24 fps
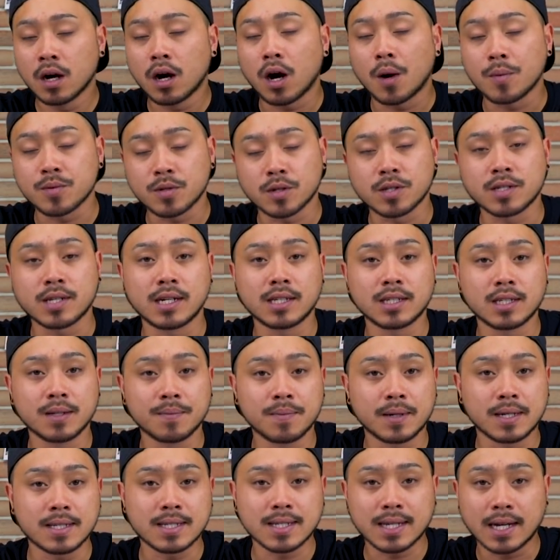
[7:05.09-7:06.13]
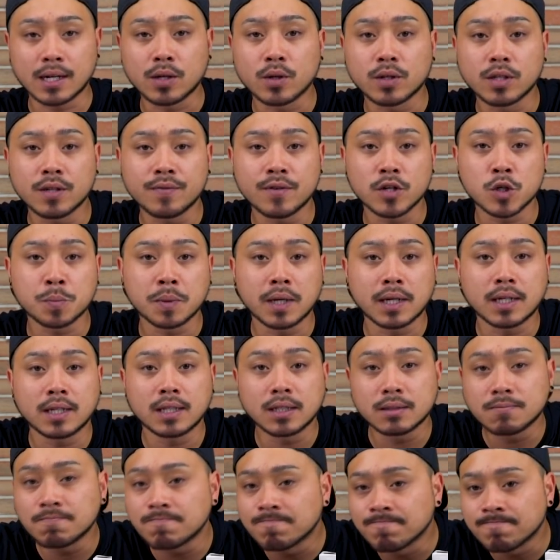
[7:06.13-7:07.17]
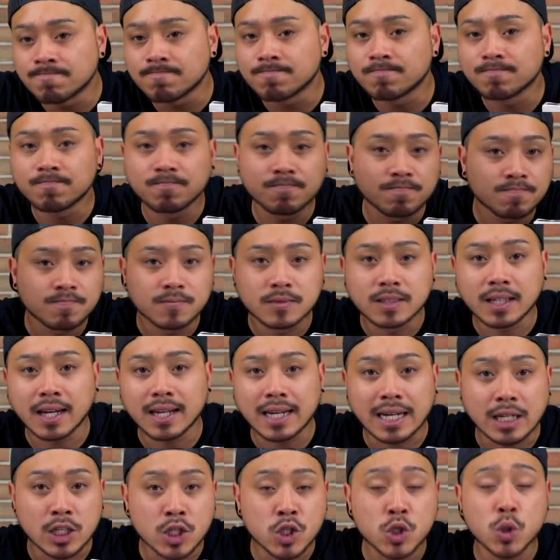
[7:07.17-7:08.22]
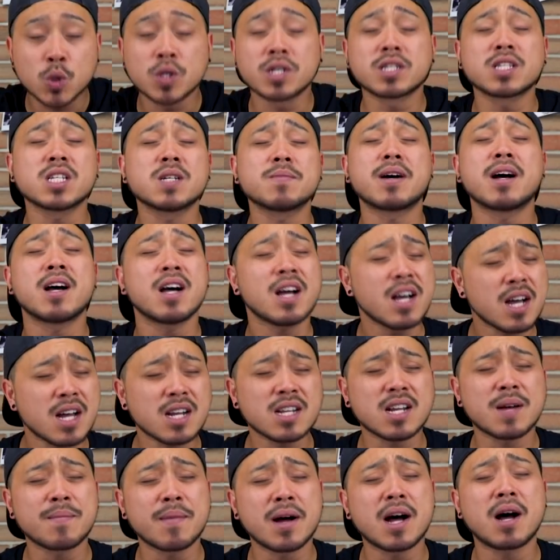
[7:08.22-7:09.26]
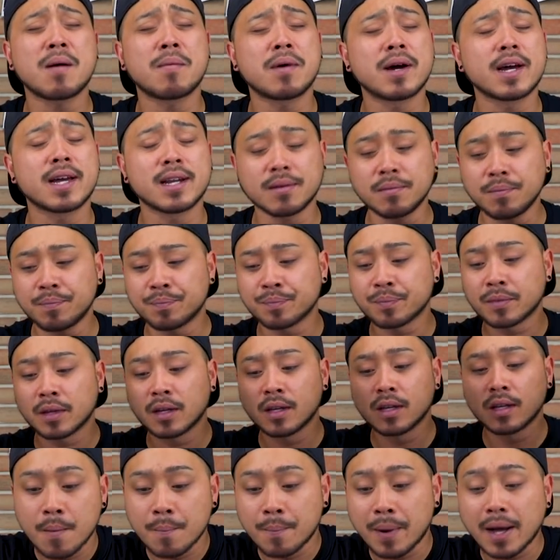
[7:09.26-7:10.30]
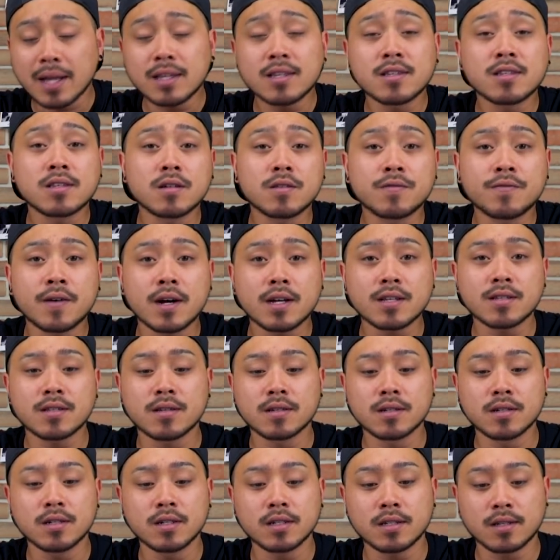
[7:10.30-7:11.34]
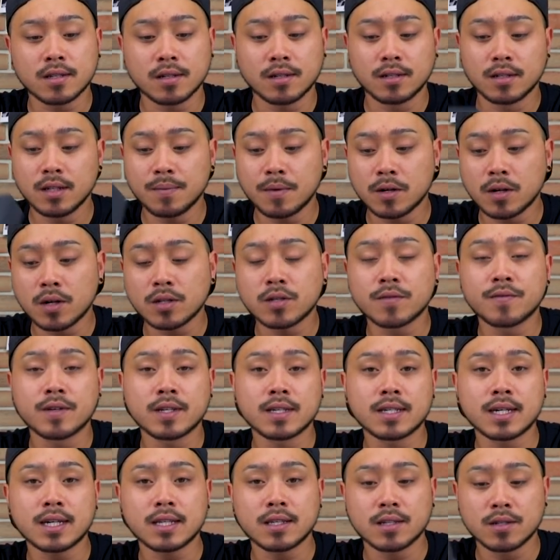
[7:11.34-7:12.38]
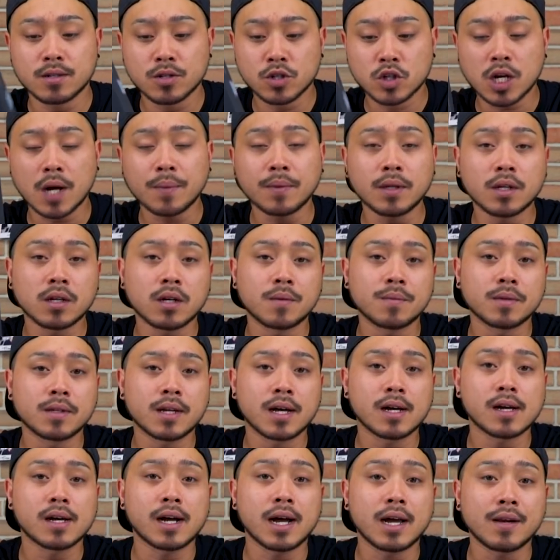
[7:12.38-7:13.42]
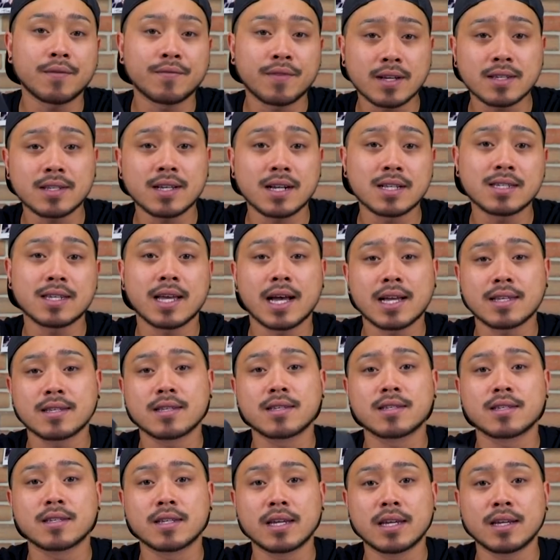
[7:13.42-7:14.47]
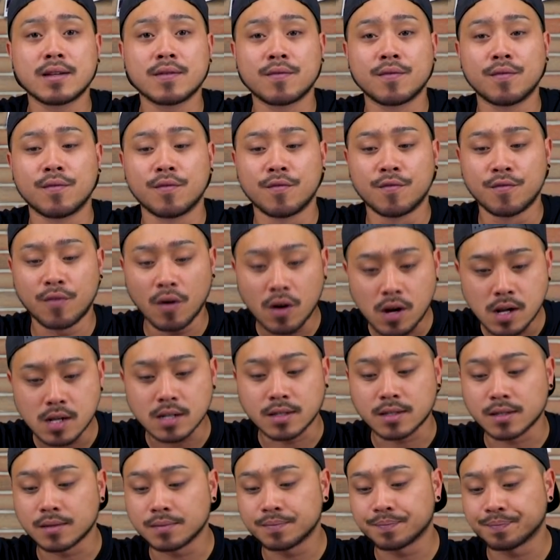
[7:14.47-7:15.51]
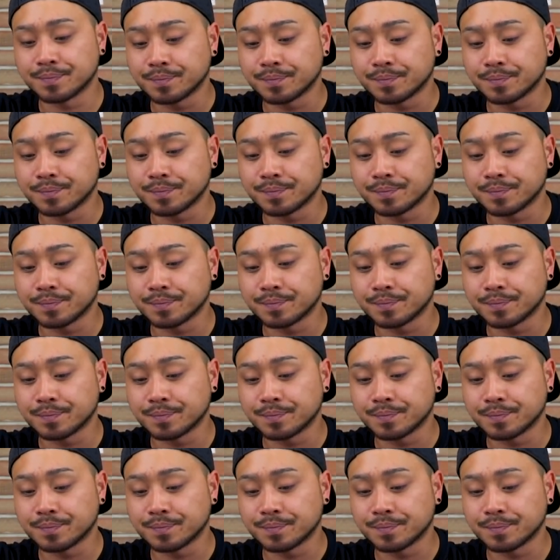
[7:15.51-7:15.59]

Ob es auch zeitlich hinpasst, kann ich euch nicht versprechen. Die Redaktion ist immer hart am Arbeiten. But so far so good. Liebe Leute, wie gesagt, schreibt in die Kommentare rein, was ihr als erstes sehen wollt.